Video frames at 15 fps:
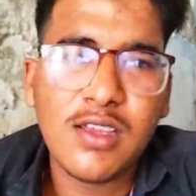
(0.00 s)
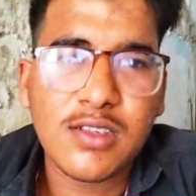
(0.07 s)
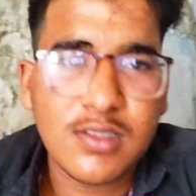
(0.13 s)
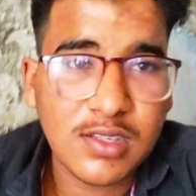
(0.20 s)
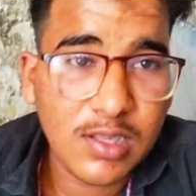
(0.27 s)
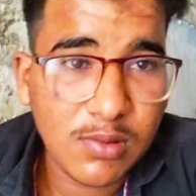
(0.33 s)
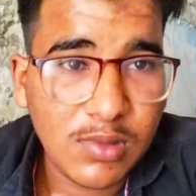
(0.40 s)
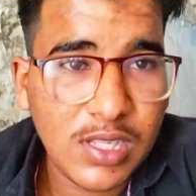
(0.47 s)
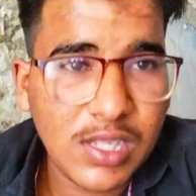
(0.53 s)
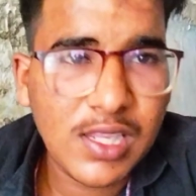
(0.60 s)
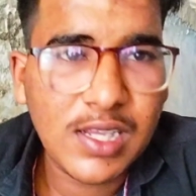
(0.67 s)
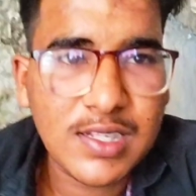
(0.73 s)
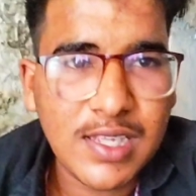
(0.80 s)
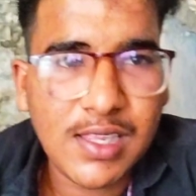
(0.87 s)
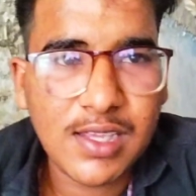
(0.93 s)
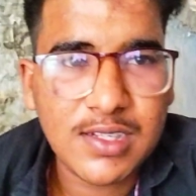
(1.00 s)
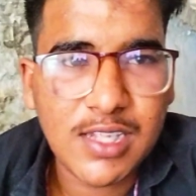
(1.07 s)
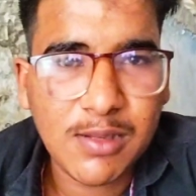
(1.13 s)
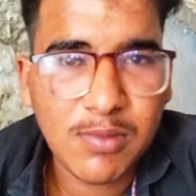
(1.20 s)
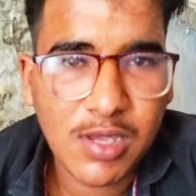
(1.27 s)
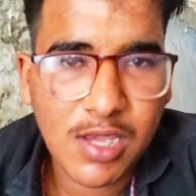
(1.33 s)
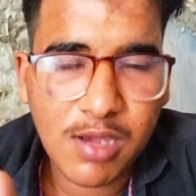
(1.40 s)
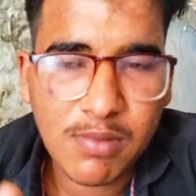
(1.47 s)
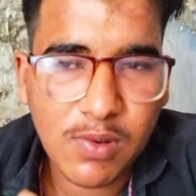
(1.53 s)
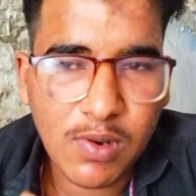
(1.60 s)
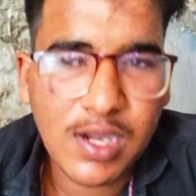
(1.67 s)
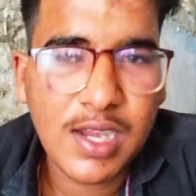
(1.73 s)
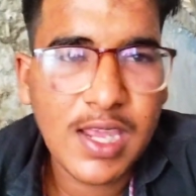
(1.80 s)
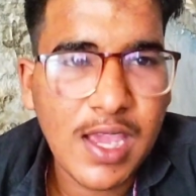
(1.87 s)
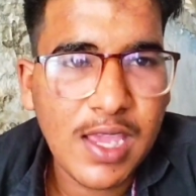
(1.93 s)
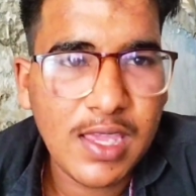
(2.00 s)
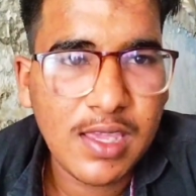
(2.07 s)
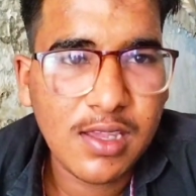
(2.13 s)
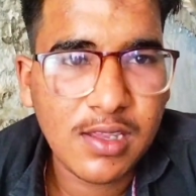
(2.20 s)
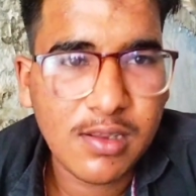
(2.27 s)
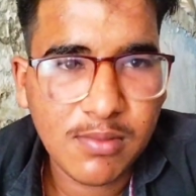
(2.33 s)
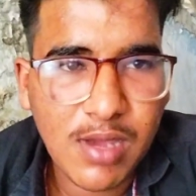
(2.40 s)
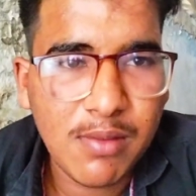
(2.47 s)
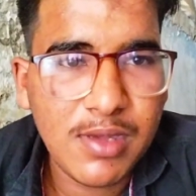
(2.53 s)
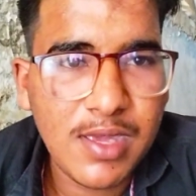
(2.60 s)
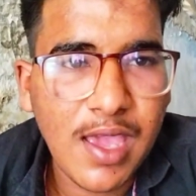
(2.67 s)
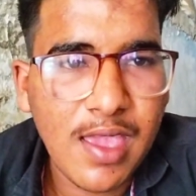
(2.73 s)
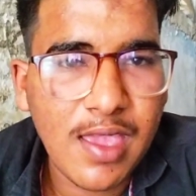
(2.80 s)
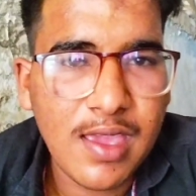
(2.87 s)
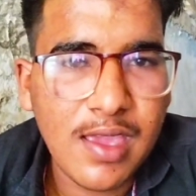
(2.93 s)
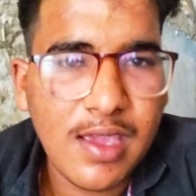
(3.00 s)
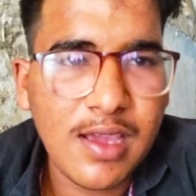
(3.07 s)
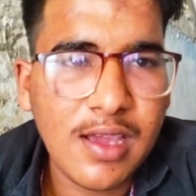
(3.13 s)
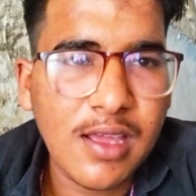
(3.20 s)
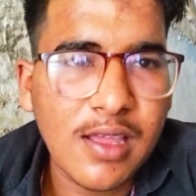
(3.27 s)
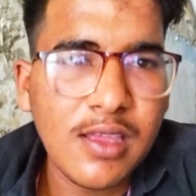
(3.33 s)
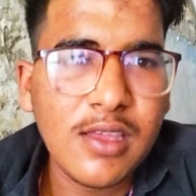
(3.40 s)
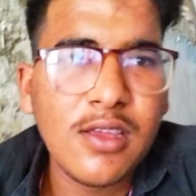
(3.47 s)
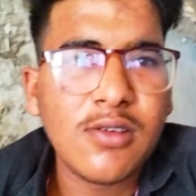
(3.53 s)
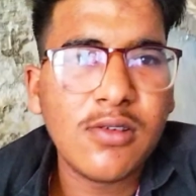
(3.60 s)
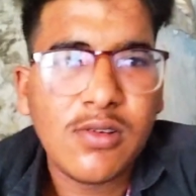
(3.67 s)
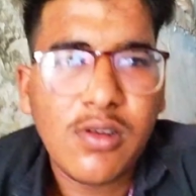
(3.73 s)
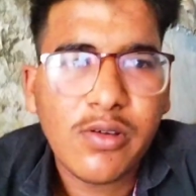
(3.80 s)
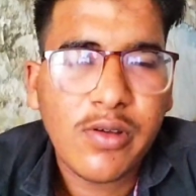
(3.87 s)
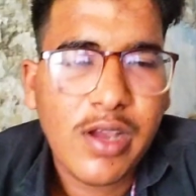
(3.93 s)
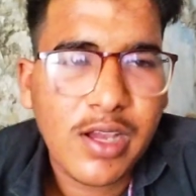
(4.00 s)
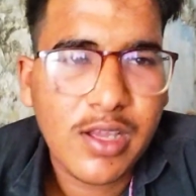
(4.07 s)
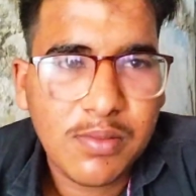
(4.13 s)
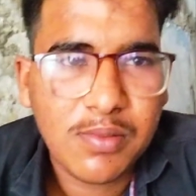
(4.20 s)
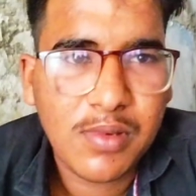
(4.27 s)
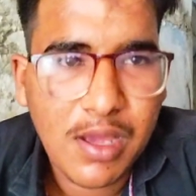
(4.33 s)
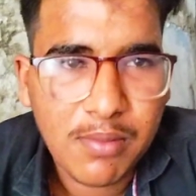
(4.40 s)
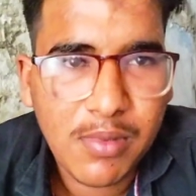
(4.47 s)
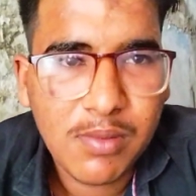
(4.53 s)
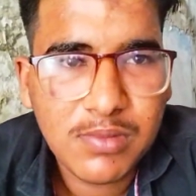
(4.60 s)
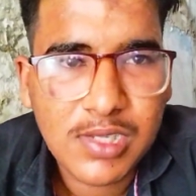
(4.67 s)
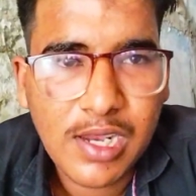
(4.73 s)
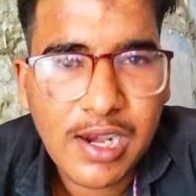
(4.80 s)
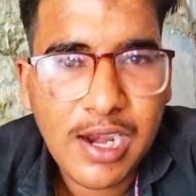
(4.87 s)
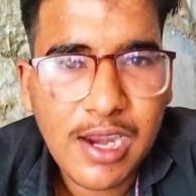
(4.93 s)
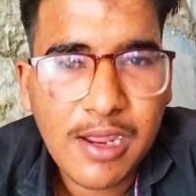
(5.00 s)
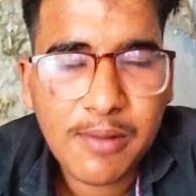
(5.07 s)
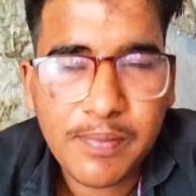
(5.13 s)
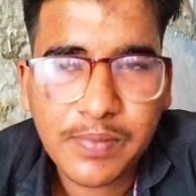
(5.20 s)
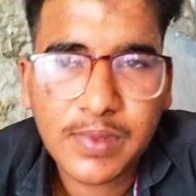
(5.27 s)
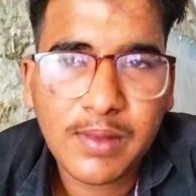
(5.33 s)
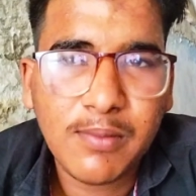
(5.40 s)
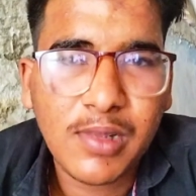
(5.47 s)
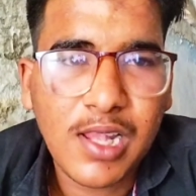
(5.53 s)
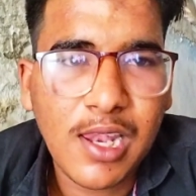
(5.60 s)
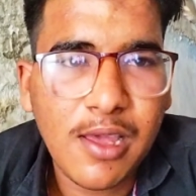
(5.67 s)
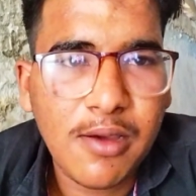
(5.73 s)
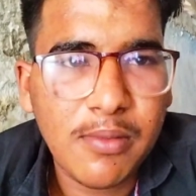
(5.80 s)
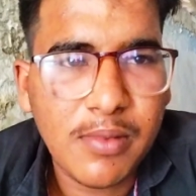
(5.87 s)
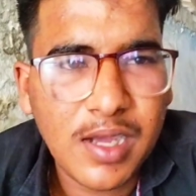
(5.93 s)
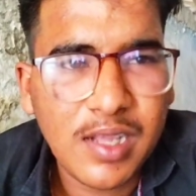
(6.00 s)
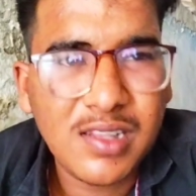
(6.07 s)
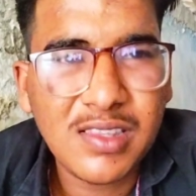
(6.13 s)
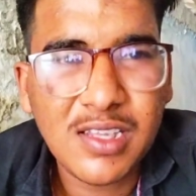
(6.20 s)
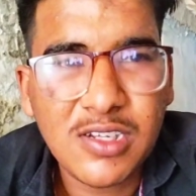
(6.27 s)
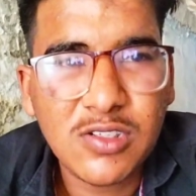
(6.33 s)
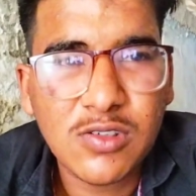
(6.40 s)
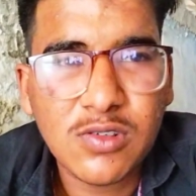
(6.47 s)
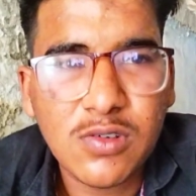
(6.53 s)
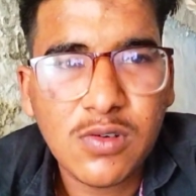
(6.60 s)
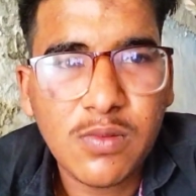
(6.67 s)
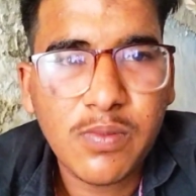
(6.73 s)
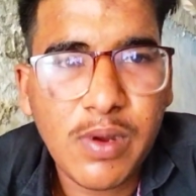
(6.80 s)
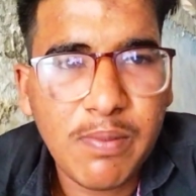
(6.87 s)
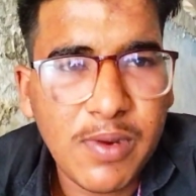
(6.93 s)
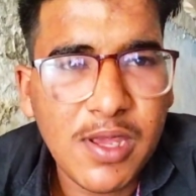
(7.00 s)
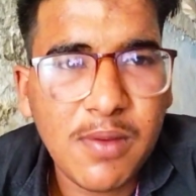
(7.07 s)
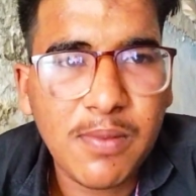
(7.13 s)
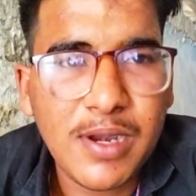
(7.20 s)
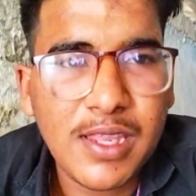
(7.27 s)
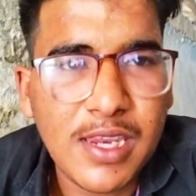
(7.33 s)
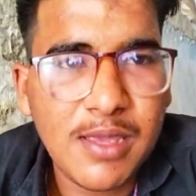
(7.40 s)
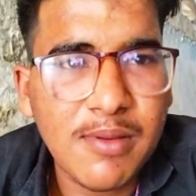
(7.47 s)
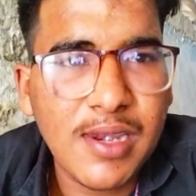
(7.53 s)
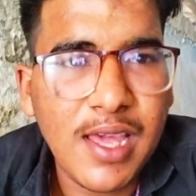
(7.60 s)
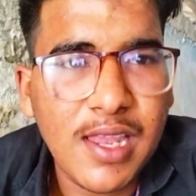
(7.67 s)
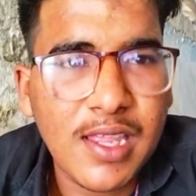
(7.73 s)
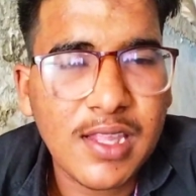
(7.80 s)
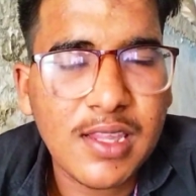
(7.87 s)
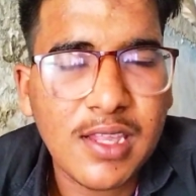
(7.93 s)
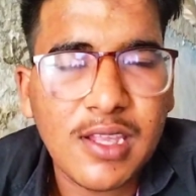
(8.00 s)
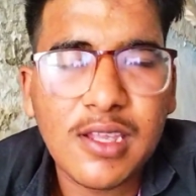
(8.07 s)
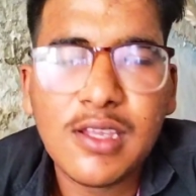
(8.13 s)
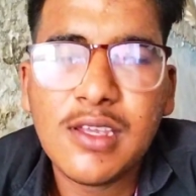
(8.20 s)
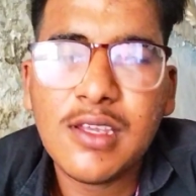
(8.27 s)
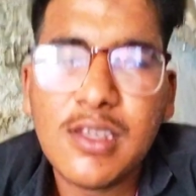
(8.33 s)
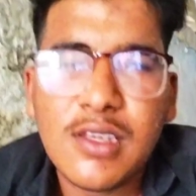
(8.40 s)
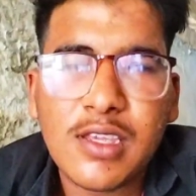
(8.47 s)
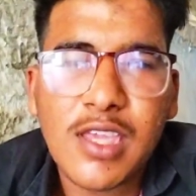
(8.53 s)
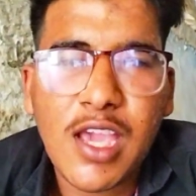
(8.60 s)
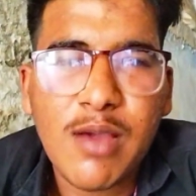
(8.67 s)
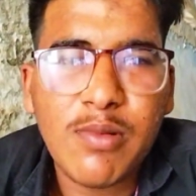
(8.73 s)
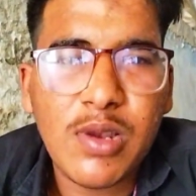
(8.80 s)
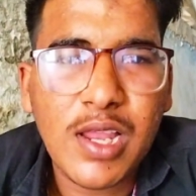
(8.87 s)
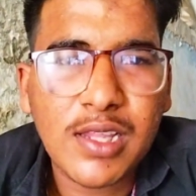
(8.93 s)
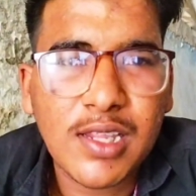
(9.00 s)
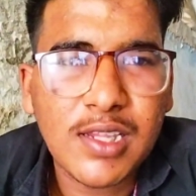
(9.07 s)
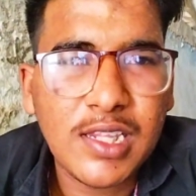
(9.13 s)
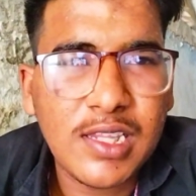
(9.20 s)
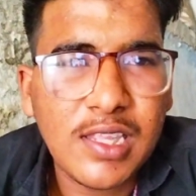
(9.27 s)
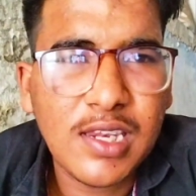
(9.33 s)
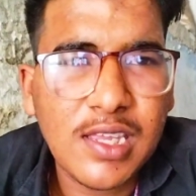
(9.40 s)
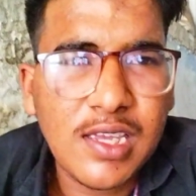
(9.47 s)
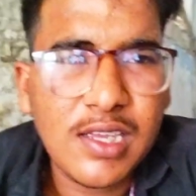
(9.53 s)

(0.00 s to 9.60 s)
जब दीदी की शादी के साथ में अभी वंटी आई हैं भाभी आई हैं एक उन लोग का काम वाम चल रहा है मतलब अंदर जो पपड़ी वपड़ी नहीं बना रहे थे क्या बोला था दीदी ने